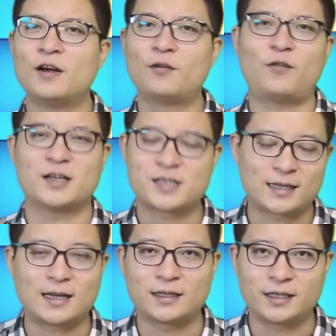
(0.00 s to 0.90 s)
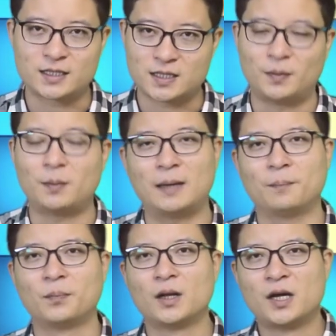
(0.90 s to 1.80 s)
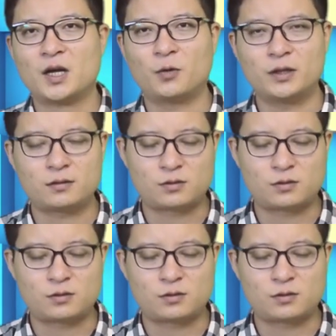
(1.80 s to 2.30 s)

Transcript: 房价大跌怎么办？因为。